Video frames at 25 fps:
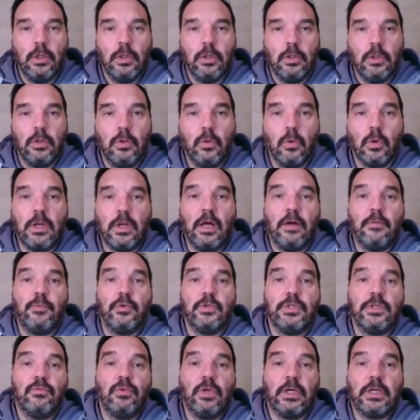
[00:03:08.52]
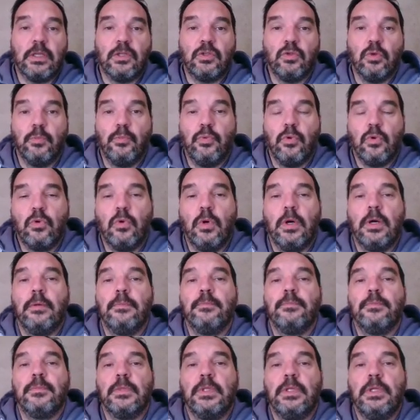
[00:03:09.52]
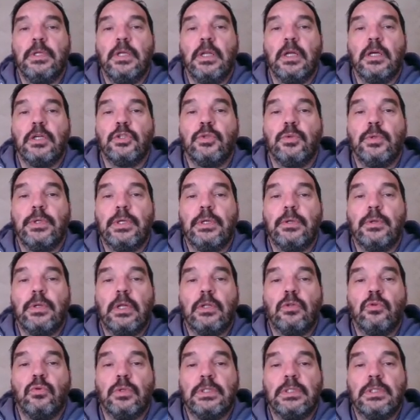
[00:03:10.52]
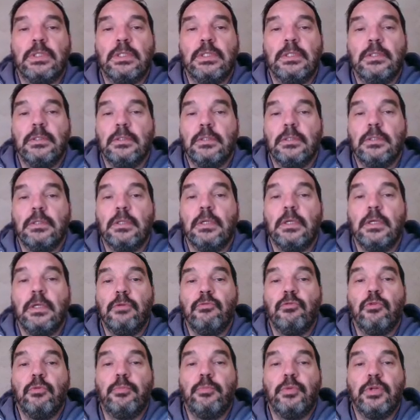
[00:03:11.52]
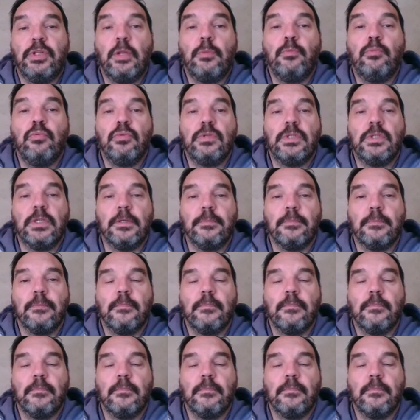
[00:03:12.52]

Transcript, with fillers: Donc là, posez-vous la question pourquoi il a joué euh, la tour ici. Hein, il veut peut-être pousser.